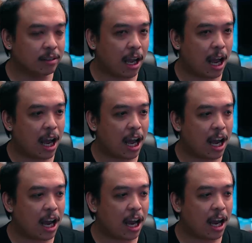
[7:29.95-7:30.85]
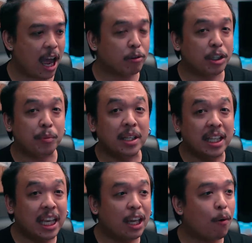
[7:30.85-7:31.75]
อ่า LGBT
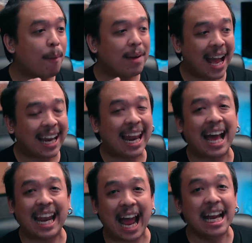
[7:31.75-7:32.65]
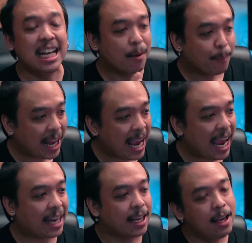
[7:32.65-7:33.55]
ความรักหลากหลายเรื่องเพศ